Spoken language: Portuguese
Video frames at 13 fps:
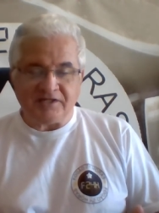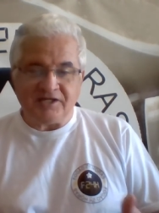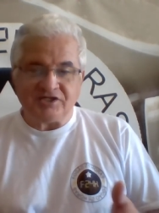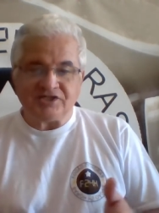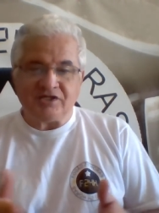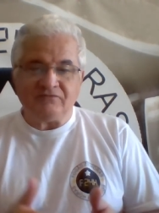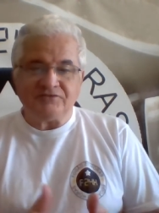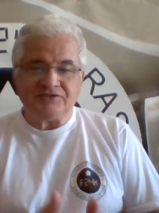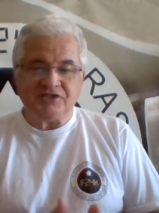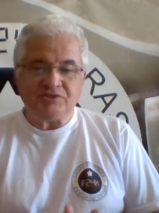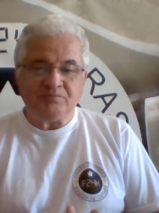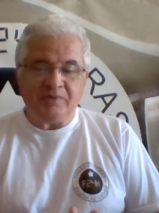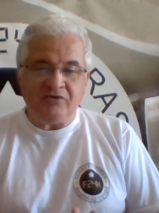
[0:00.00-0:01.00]
é deixar
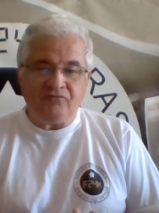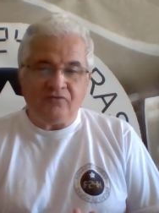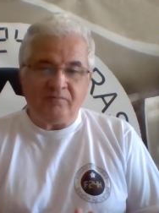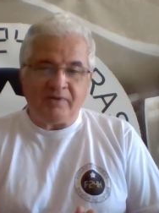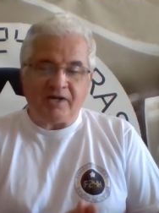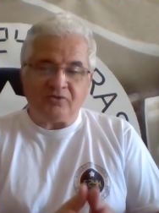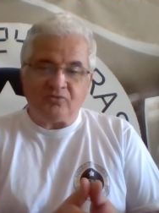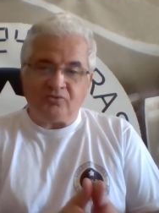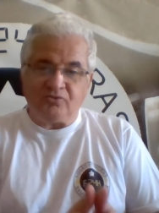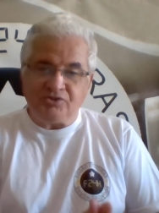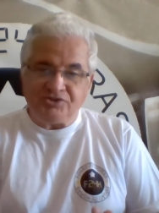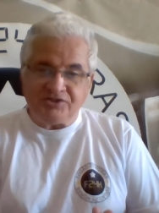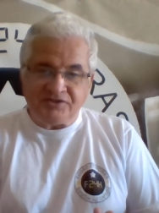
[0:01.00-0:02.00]
vocês bem informados com
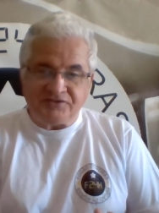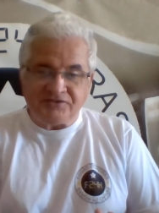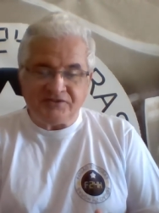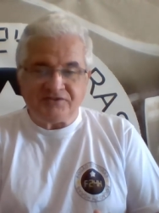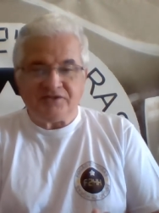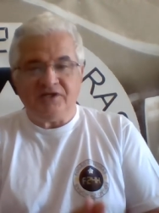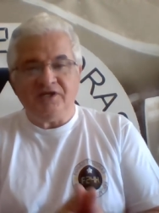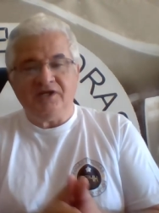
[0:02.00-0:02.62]
notícias